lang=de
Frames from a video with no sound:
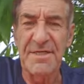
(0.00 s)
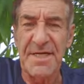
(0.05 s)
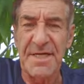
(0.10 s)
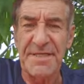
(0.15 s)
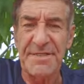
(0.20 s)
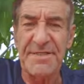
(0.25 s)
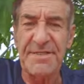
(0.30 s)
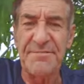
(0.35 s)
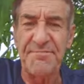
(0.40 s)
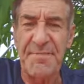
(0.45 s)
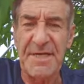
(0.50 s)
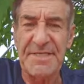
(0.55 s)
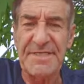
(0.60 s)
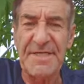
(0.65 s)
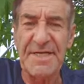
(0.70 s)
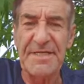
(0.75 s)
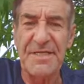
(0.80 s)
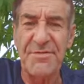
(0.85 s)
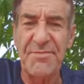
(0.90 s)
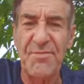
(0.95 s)
Das ist
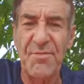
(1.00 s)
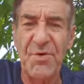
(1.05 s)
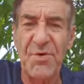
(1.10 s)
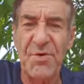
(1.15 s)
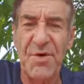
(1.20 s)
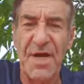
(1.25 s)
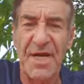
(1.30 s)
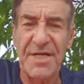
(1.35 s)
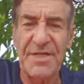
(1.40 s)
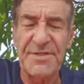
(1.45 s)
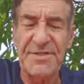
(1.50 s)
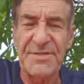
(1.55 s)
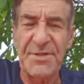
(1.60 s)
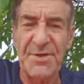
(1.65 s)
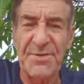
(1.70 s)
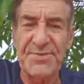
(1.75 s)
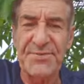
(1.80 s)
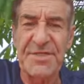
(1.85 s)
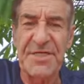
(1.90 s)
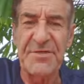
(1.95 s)
besser, die mögen alles
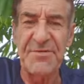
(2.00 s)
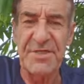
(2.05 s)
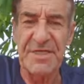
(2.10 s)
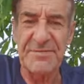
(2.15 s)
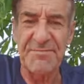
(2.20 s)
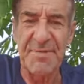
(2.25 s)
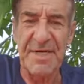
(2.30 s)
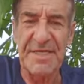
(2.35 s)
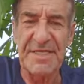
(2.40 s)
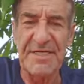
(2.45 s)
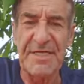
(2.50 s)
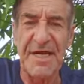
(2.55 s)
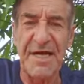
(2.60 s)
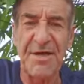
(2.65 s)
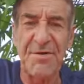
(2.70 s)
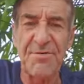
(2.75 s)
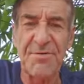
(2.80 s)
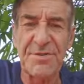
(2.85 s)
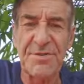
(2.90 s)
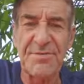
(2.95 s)
Softie und das mache ich
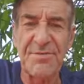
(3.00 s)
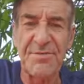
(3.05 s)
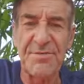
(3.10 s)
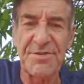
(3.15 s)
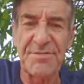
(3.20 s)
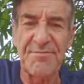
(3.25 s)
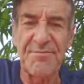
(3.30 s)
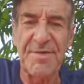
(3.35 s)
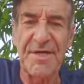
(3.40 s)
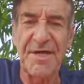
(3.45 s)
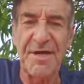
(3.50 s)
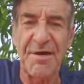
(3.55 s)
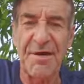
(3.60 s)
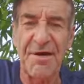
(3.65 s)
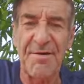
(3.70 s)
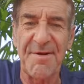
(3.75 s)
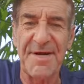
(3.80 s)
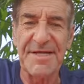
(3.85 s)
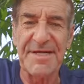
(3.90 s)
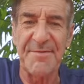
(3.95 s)
auch so, ist mehr
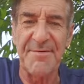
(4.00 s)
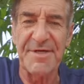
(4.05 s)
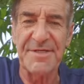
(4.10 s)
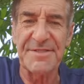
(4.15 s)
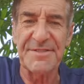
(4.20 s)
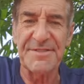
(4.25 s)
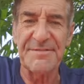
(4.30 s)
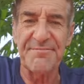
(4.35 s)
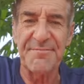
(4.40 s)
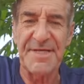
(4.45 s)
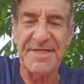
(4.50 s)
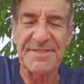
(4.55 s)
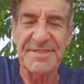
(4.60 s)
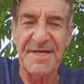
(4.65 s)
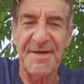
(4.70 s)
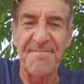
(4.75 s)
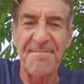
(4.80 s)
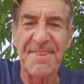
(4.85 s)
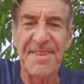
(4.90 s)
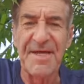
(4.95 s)
Arbeit, aber es ist
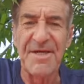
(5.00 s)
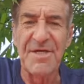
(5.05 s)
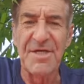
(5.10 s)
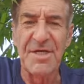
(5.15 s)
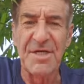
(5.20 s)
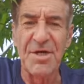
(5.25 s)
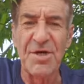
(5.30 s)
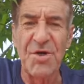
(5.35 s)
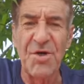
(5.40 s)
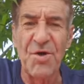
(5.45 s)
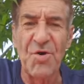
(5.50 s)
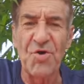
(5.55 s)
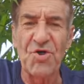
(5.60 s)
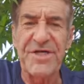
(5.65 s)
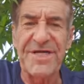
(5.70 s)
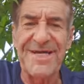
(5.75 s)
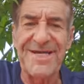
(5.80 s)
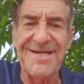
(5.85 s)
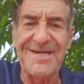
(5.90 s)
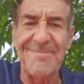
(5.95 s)
besser.
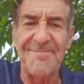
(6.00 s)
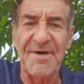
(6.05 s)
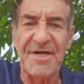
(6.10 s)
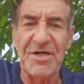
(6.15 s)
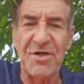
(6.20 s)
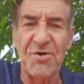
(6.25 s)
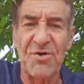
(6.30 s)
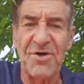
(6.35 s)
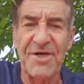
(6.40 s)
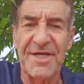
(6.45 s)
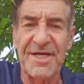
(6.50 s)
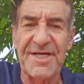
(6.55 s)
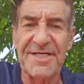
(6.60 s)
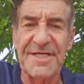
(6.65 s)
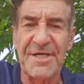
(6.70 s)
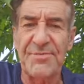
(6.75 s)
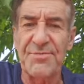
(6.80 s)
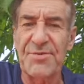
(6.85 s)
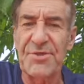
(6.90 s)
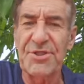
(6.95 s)
Okay, meine Leute,
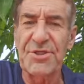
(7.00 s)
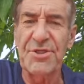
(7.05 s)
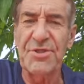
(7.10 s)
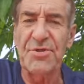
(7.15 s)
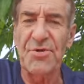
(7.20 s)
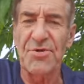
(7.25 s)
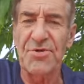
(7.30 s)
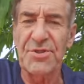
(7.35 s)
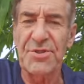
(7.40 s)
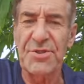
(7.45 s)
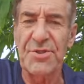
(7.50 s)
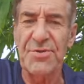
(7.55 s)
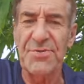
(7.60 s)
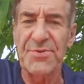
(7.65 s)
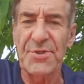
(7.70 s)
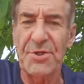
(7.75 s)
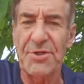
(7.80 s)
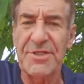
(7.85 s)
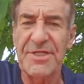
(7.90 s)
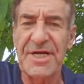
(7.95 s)
dann wünsche ich noch einen schönen
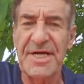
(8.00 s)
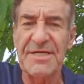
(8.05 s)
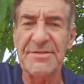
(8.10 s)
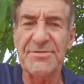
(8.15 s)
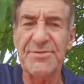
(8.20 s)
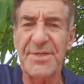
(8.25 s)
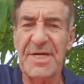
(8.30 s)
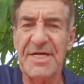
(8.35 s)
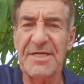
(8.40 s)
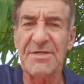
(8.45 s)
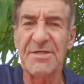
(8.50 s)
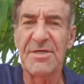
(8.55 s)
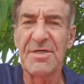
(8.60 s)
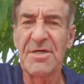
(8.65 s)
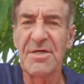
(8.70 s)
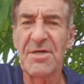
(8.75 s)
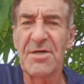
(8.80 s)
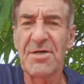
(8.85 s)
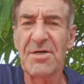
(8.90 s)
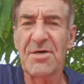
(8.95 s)
Wochenanfang.
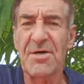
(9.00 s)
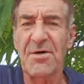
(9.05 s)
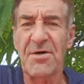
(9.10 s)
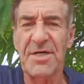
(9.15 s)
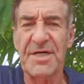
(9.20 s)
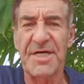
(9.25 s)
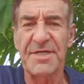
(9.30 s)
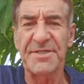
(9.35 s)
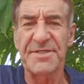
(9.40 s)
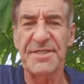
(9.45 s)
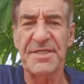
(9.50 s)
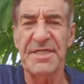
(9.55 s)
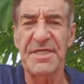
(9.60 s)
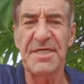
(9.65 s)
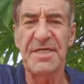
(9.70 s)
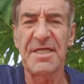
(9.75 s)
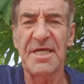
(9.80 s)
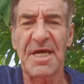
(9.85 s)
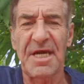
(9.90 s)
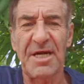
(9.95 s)
Euer
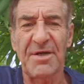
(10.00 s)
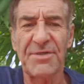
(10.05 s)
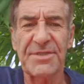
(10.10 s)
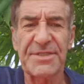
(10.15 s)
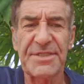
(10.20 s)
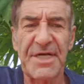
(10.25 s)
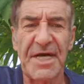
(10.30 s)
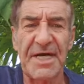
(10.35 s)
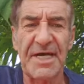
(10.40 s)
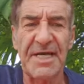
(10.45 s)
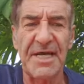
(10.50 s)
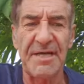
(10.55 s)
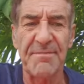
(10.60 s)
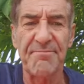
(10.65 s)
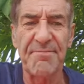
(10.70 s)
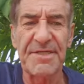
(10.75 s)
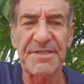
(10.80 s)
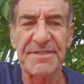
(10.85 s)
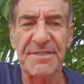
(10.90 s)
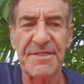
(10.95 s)
Sie aus Thailand.
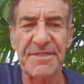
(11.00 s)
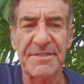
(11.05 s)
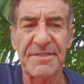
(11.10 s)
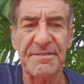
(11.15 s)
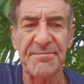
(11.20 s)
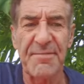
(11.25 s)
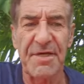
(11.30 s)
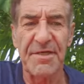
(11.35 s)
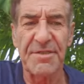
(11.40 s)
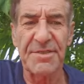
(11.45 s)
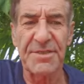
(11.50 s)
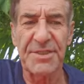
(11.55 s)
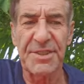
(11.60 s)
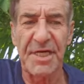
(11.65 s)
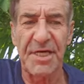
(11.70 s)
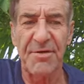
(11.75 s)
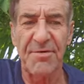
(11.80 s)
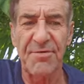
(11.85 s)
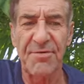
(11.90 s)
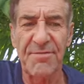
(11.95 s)
Bis nächstes Mal.
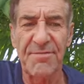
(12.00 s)
Ciao.